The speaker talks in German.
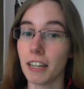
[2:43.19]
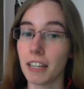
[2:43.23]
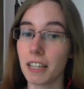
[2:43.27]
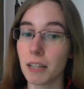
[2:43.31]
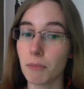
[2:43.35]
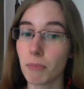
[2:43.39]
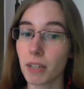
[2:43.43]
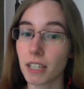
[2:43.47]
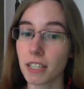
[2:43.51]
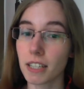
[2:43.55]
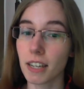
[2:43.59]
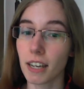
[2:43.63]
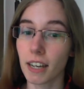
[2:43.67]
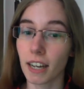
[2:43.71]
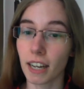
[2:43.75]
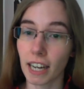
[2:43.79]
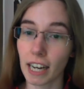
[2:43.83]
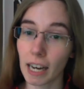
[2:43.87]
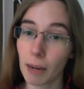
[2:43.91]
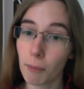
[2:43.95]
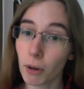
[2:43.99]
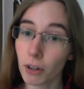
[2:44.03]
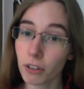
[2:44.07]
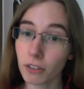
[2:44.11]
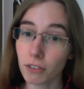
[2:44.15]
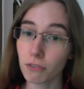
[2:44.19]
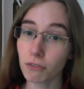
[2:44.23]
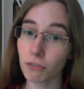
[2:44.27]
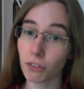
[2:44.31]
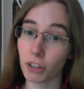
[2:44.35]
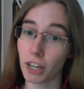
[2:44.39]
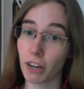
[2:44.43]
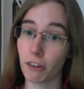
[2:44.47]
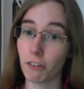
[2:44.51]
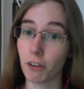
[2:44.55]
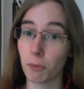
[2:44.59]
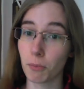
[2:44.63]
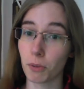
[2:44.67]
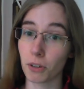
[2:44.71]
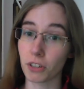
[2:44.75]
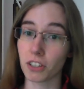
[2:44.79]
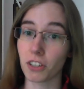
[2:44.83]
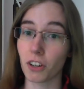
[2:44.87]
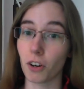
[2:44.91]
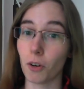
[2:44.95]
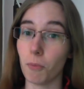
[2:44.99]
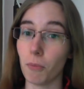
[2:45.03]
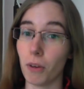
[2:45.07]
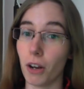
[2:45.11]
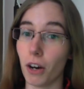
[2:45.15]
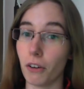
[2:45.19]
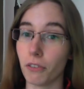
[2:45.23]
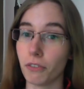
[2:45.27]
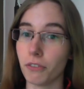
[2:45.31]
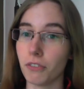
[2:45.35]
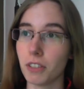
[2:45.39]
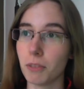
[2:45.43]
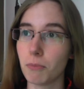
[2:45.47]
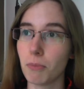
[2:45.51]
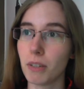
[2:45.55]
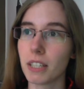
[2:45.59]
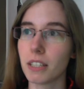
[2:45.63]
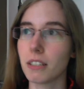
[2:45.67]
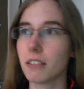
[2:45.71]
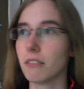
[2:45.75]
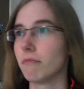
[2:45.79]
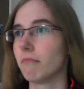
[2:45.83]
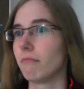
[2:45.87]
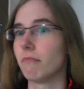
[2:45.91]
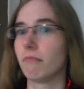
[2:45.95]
die mit Klamotten von Harry Potter rumlaufen, die mit